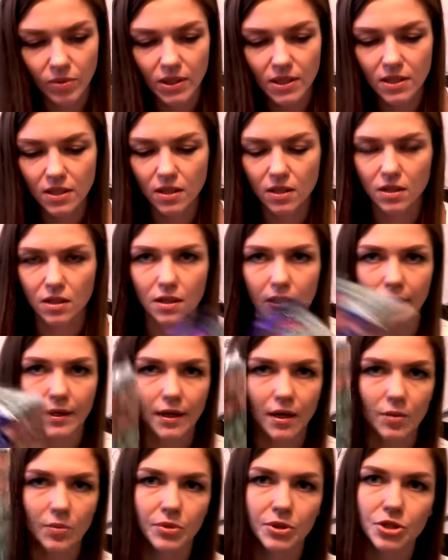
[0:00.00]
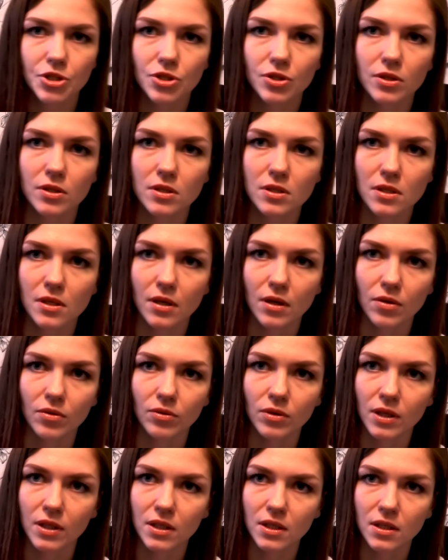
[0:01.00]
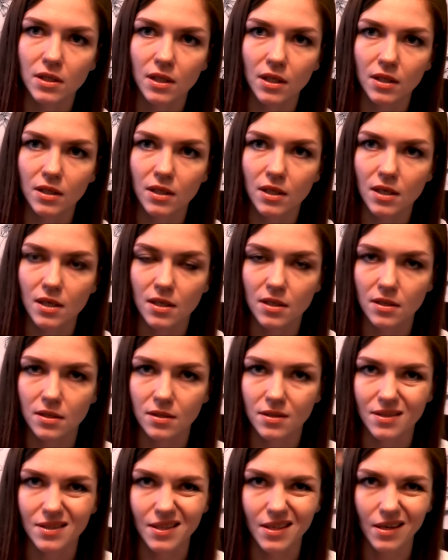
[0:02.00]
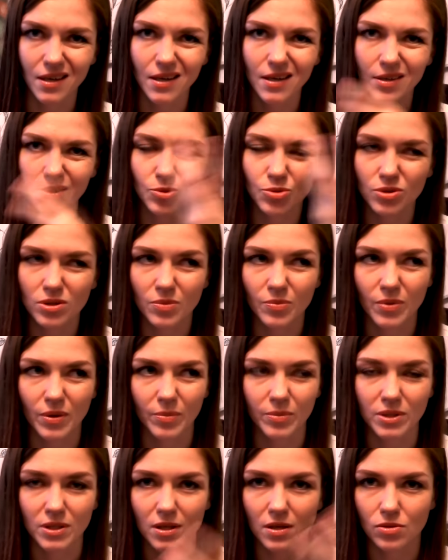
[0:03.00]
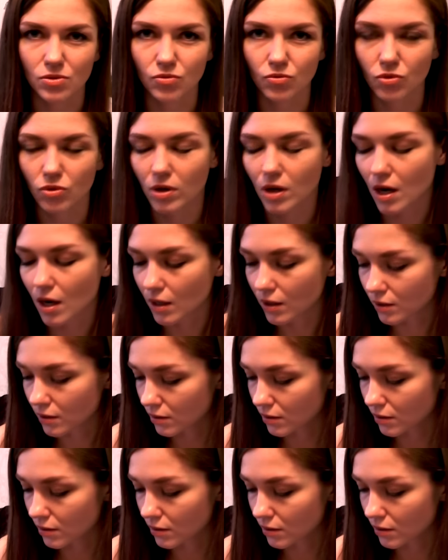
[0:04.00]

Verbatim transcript: блеск это такие обычные, не знаю, они иногда разлагаются прям сразу в руках,